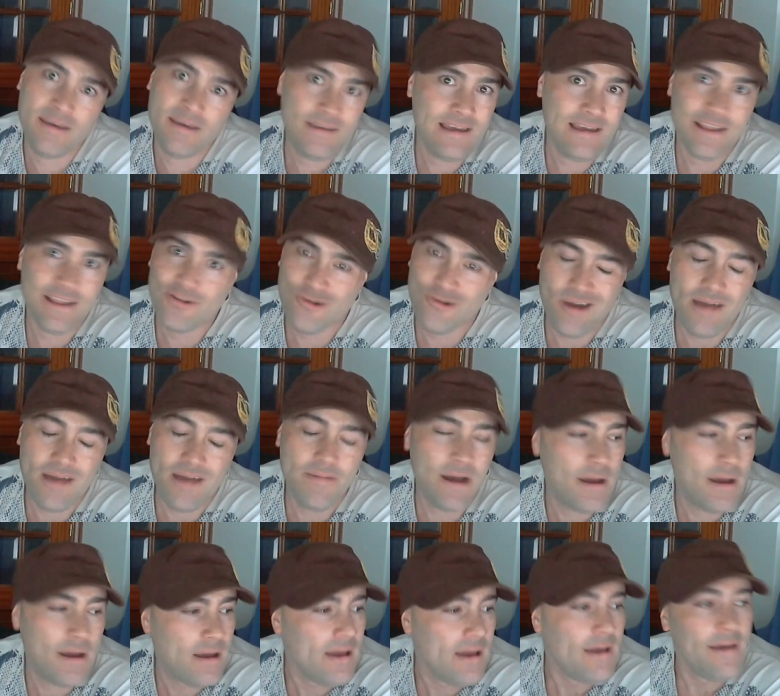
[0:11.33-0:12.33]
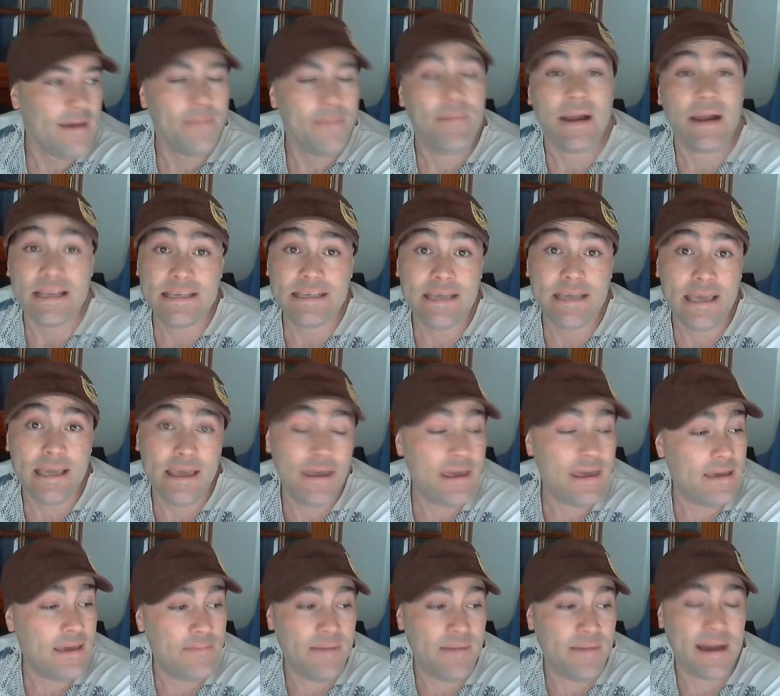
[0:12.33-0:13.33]
ya tocaba
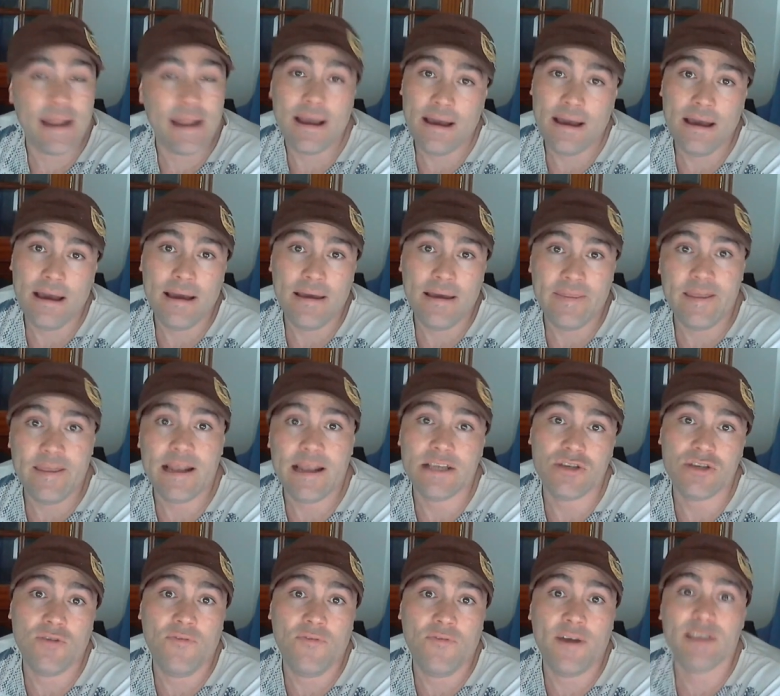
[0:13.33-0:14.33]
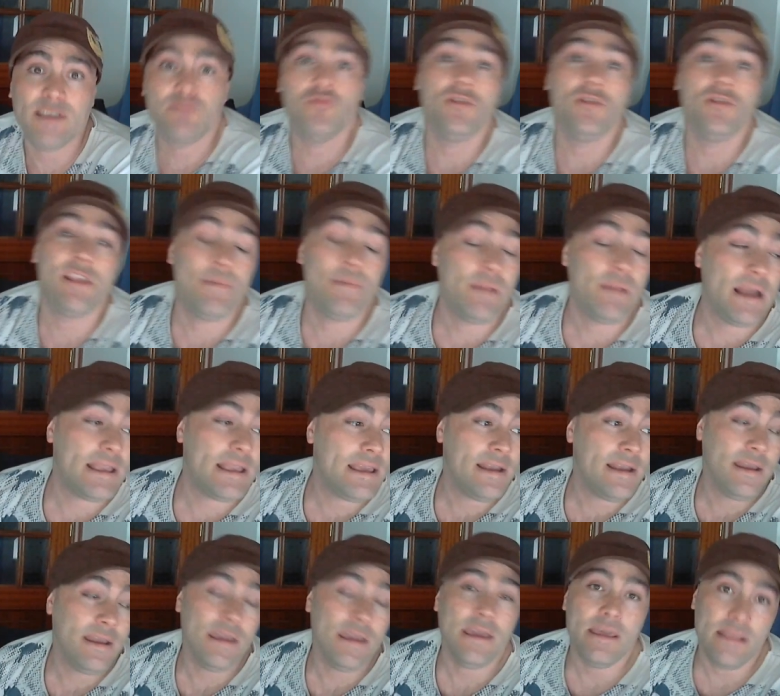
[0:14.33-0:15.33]
parche para The Last of Us Multiplatter
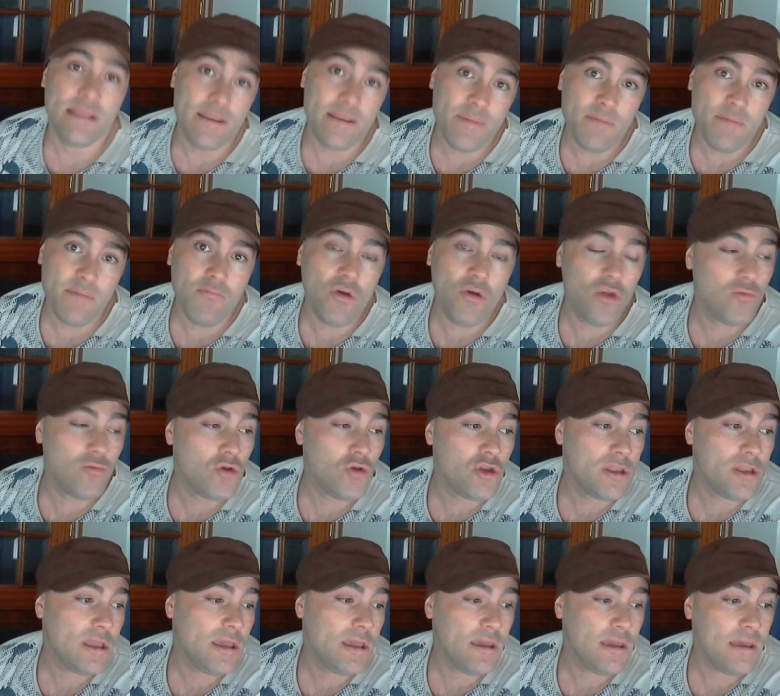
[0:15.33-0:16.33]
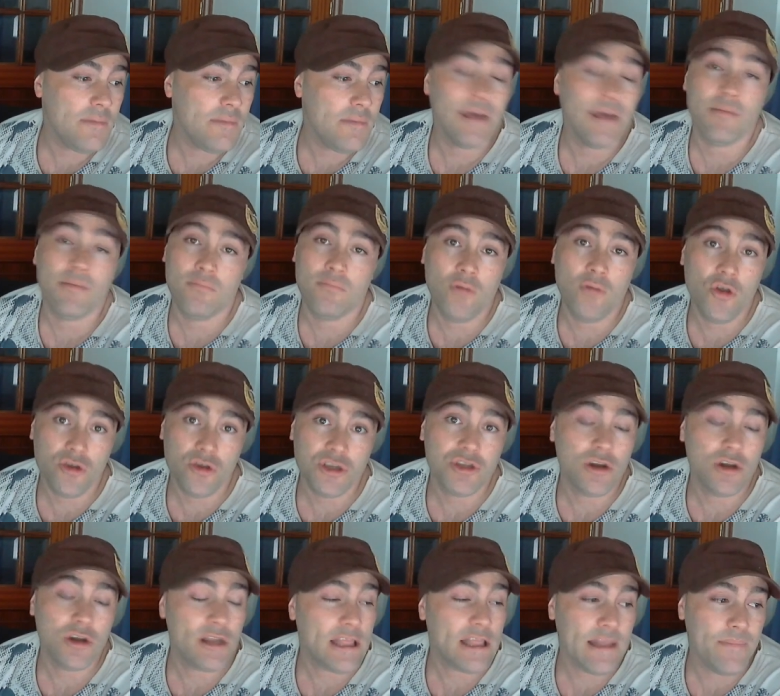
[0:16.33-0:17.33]
y también modo multi modo
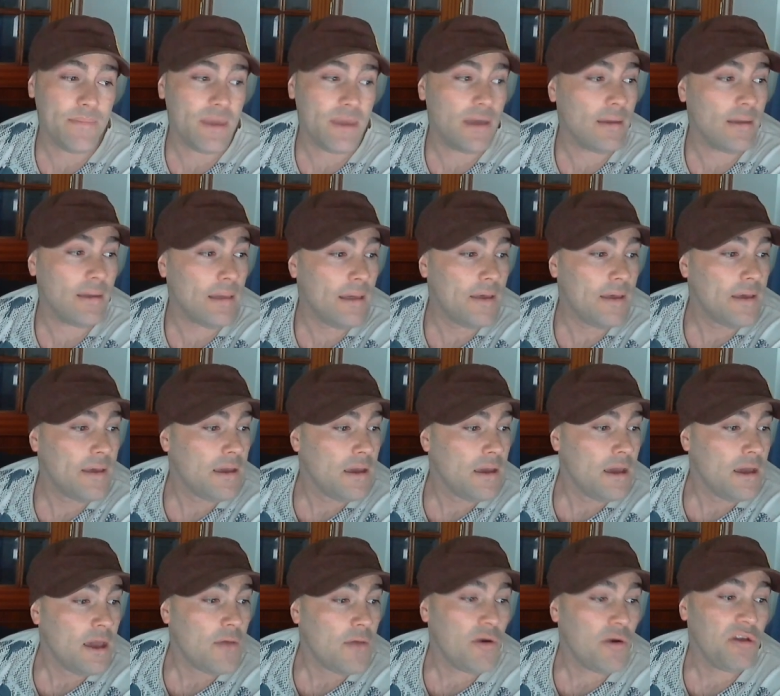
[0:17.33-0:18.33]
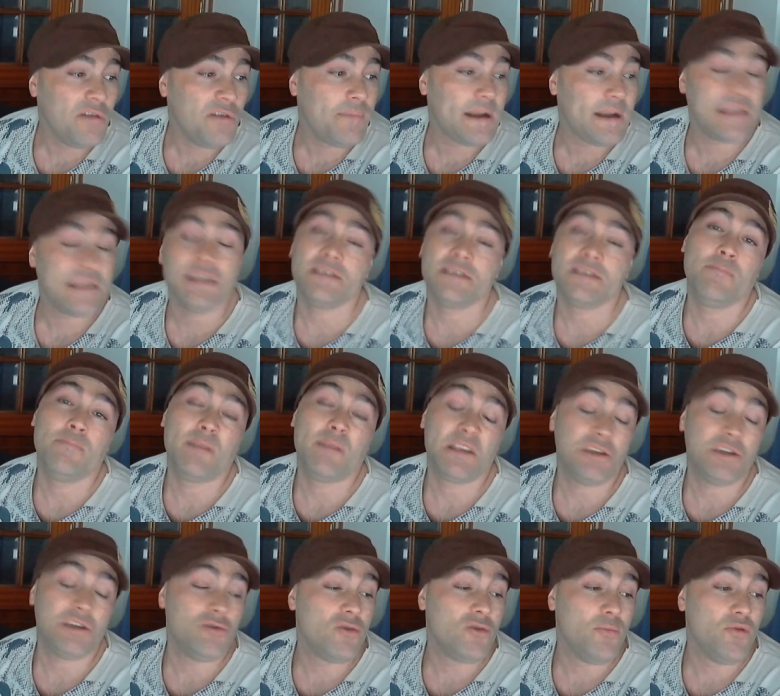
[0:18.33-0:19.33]
historia también. Bueno, el parche es
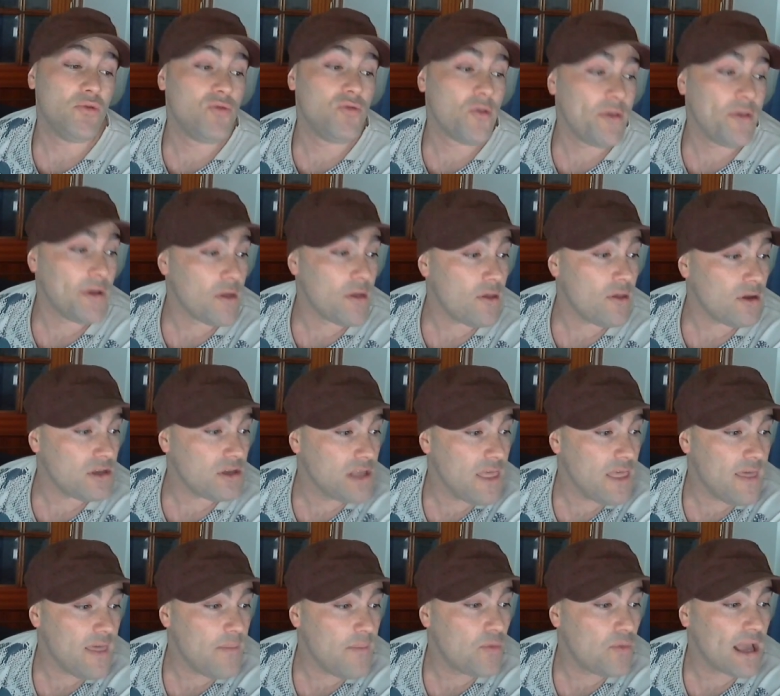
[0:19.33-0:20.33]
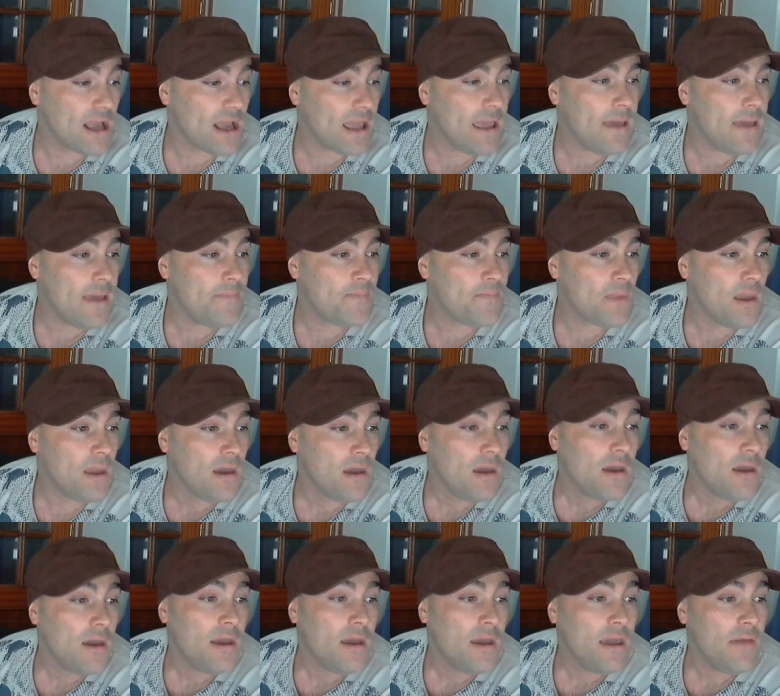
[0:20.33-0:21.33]
parche 1.02, dicen por aquí.
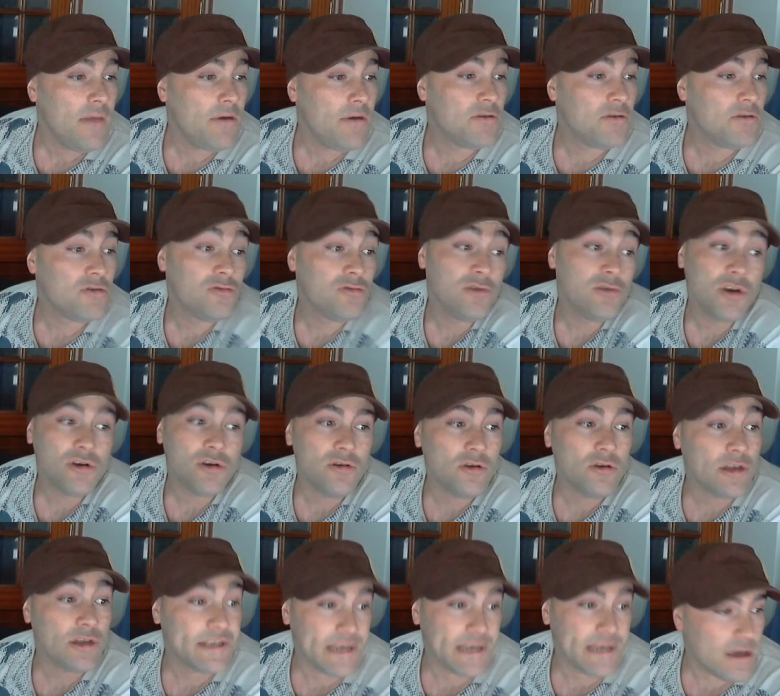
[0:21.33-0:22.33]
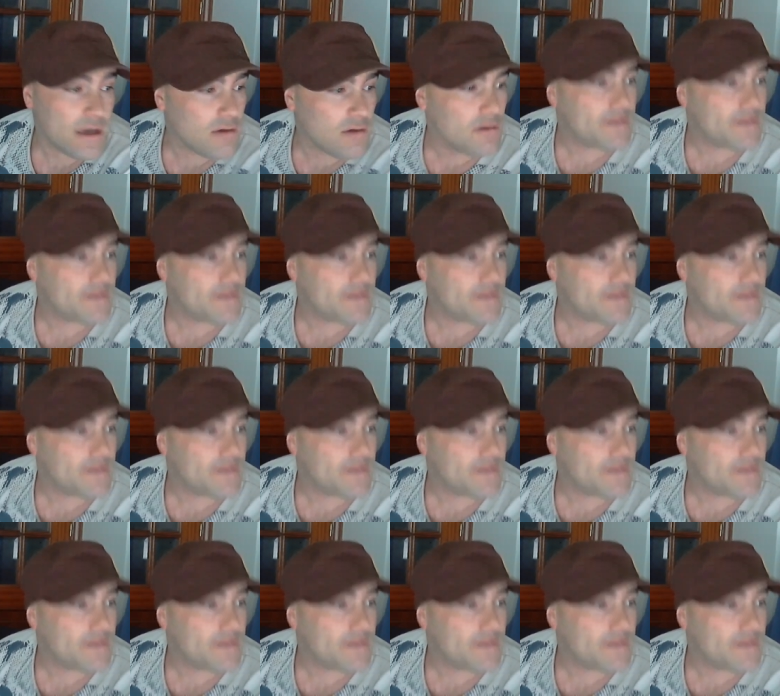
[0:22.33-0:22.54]
Y bueno, yo lo que saqué con